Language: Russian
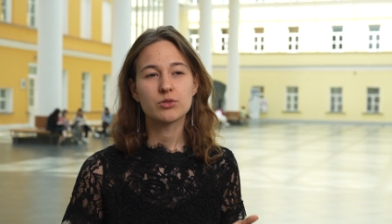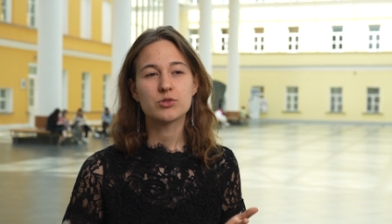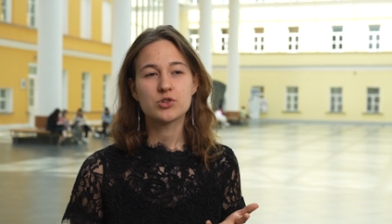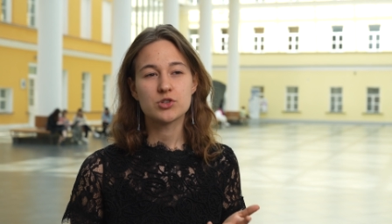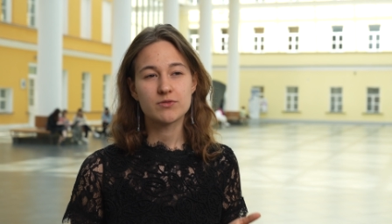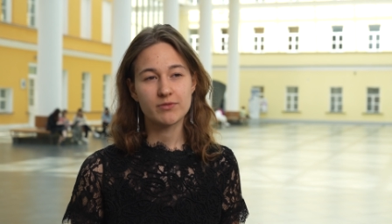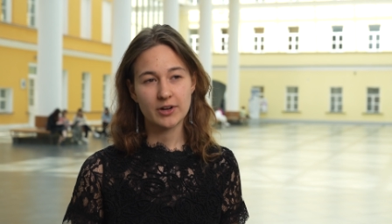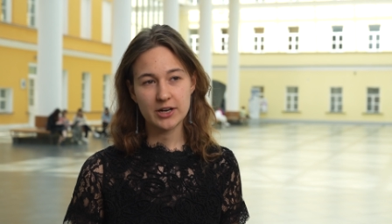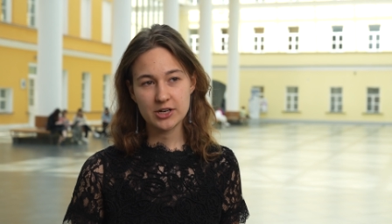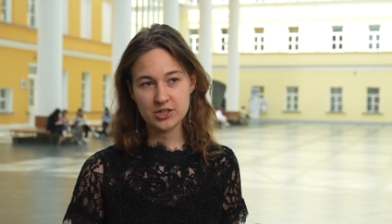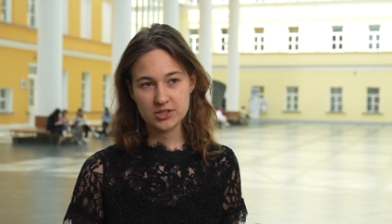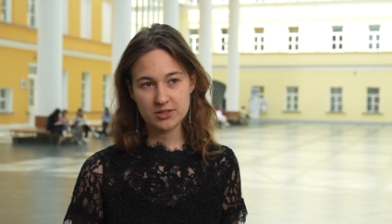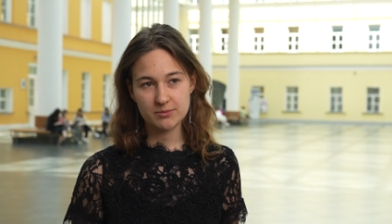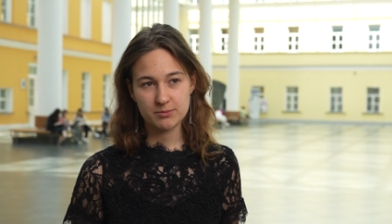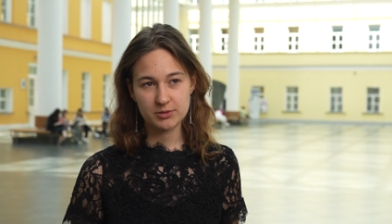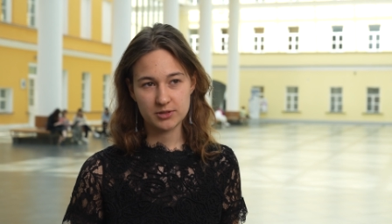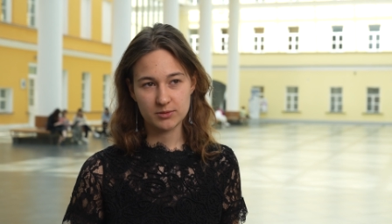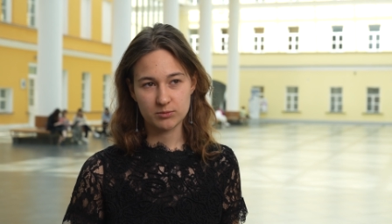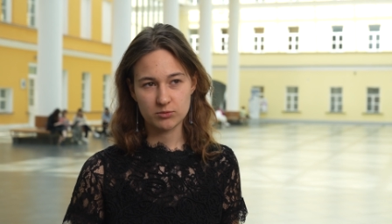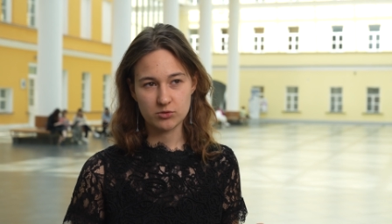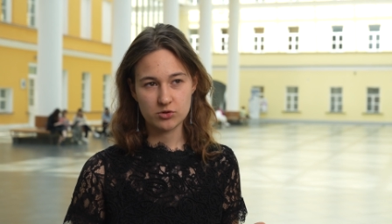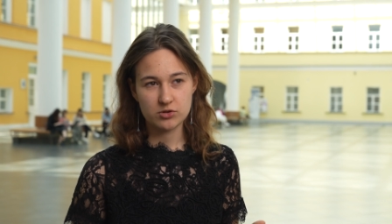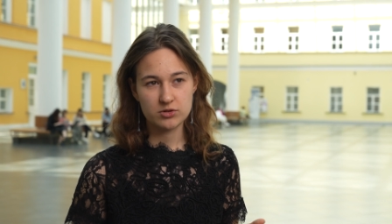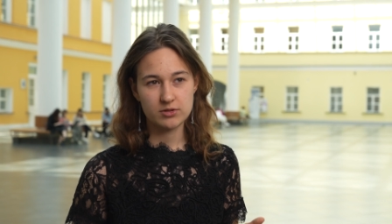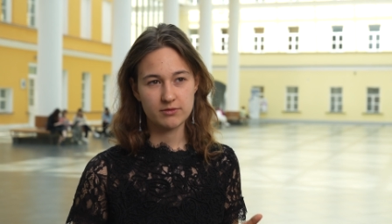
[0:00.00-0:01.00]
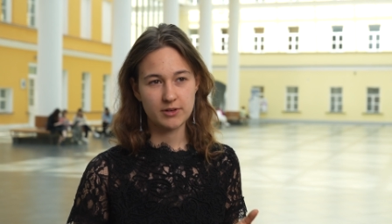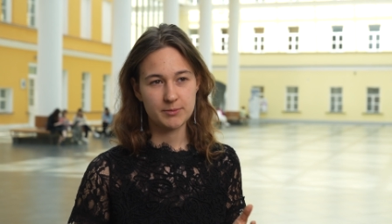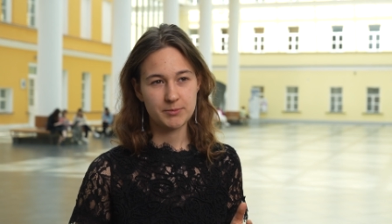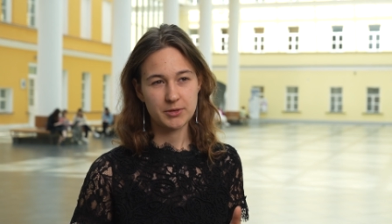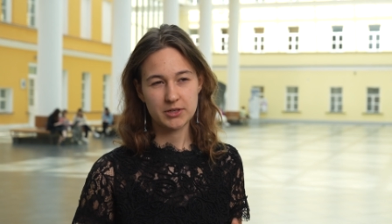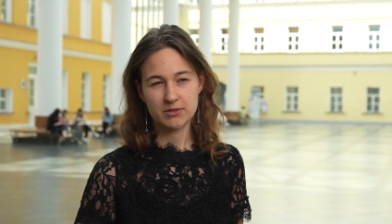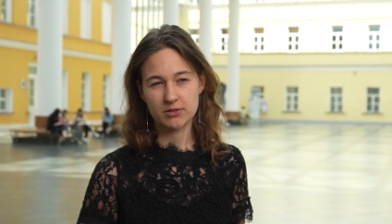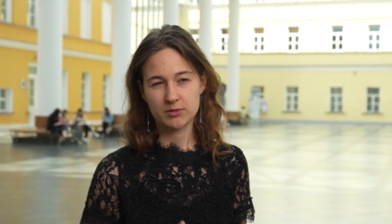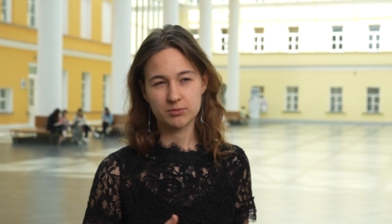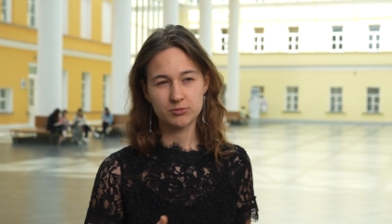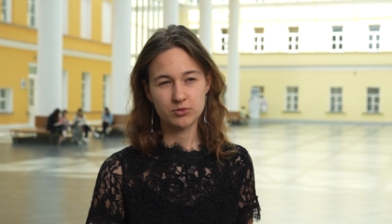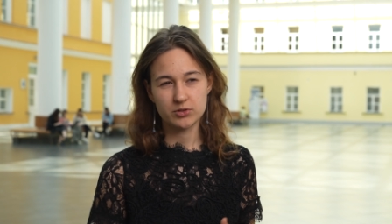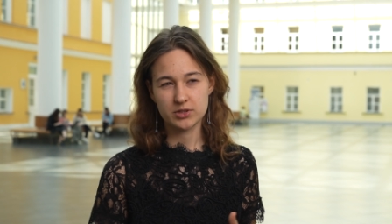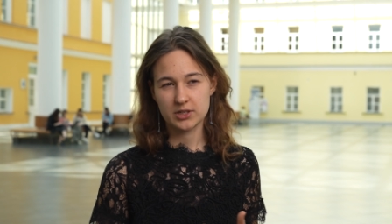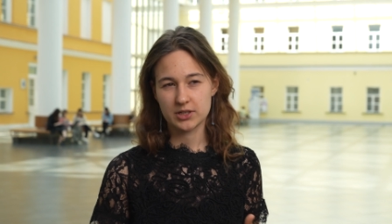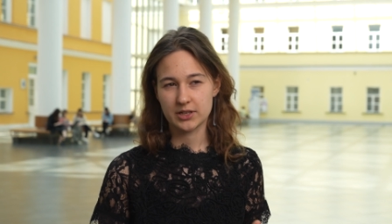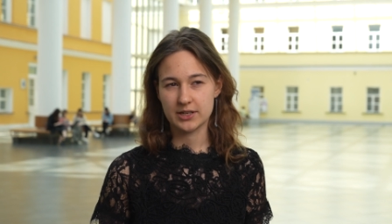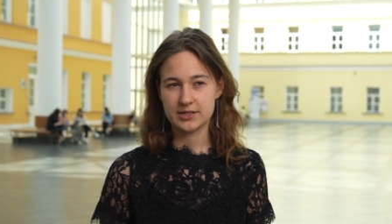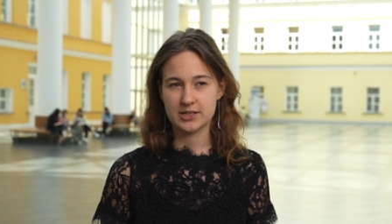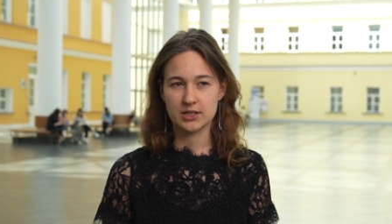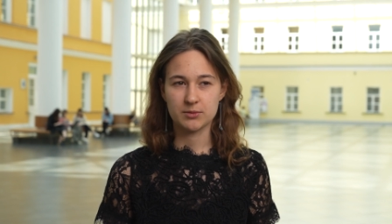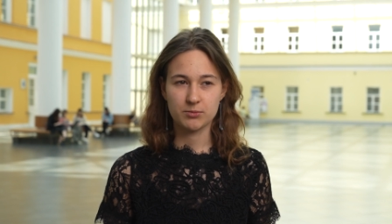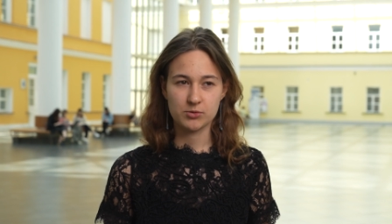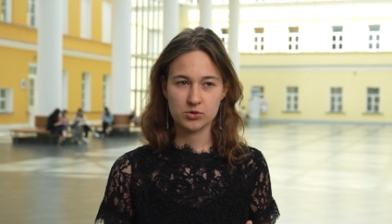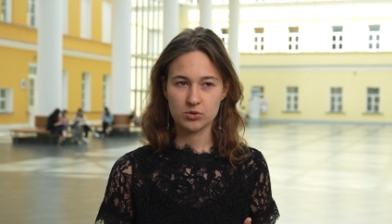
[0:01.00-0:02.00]
это очень важно, потому что, во-первых, многие
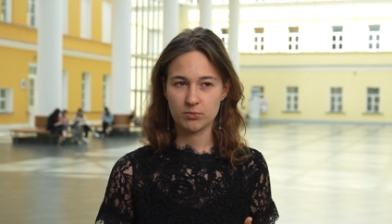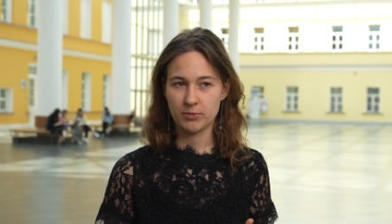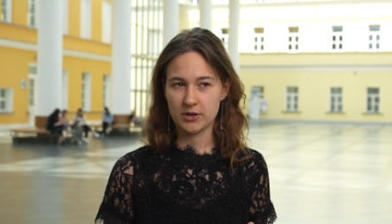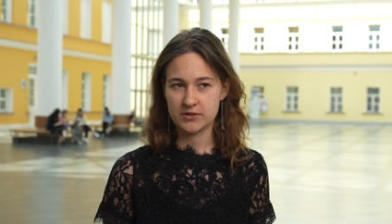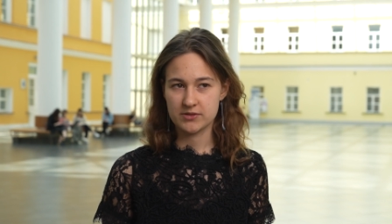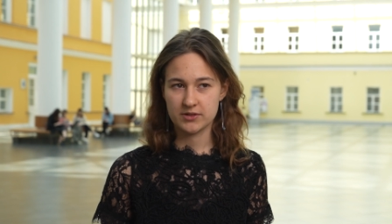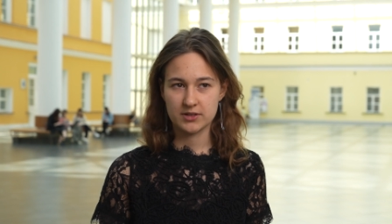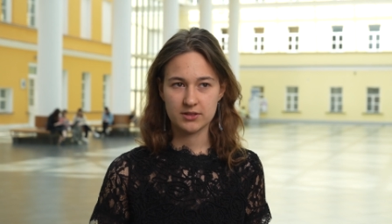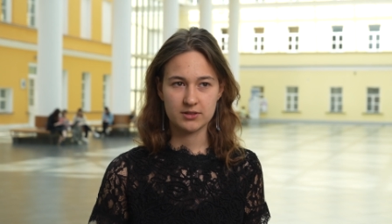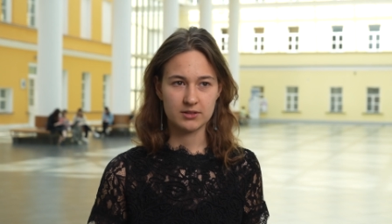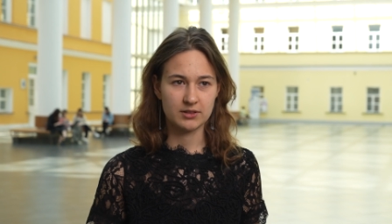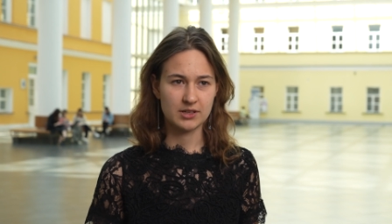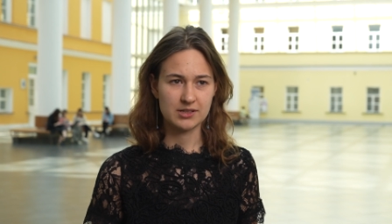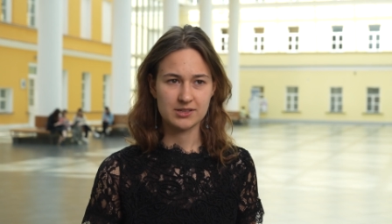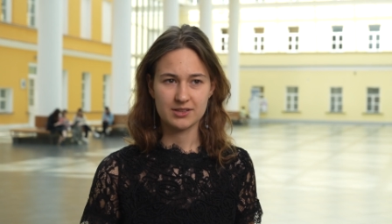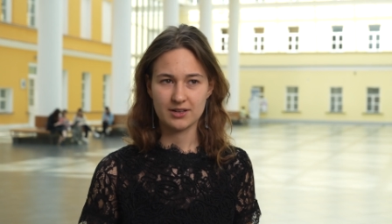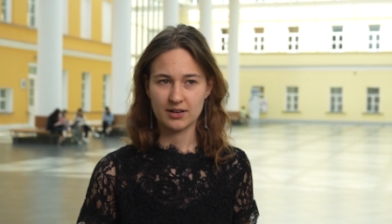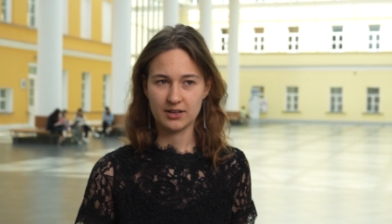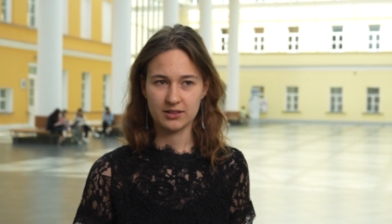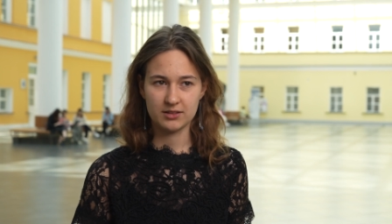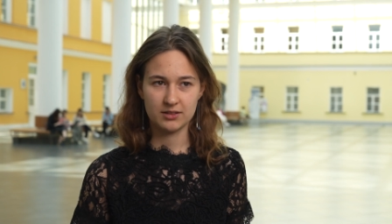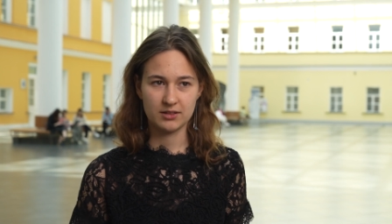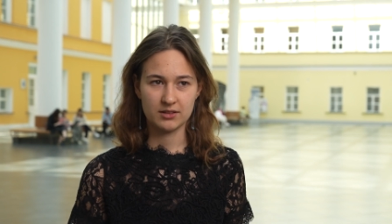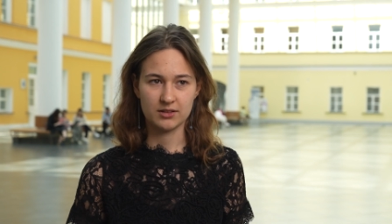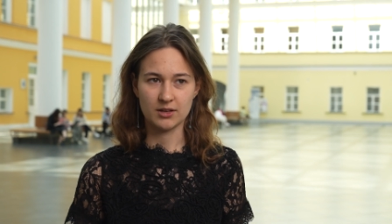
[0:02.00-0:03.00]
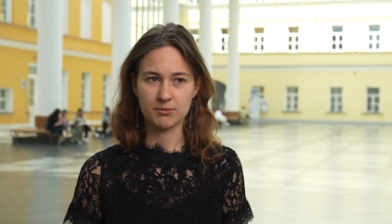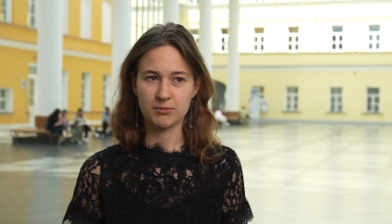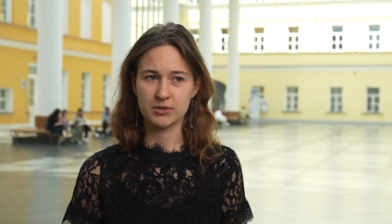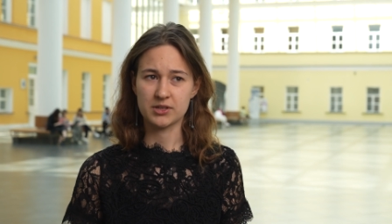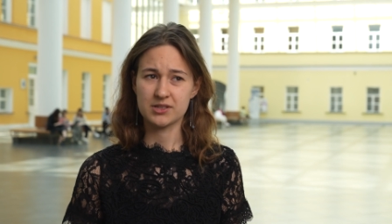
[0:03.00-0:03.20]
хотят поступать в какие-то иностранные там,